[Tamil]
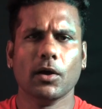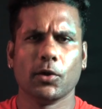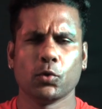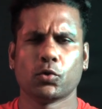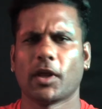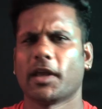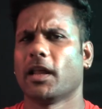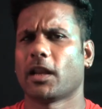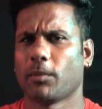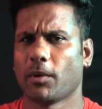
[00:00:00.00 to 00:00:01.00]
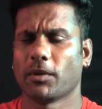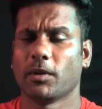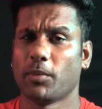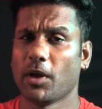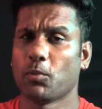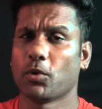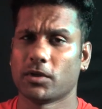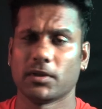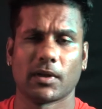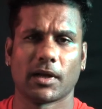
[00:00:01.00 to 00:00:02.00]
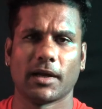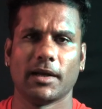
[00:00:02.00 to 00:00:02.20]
யூஸ்வலாக எல்லாருக்குமே வந்து பேய் பிடிச்சிருந்ததுன்னா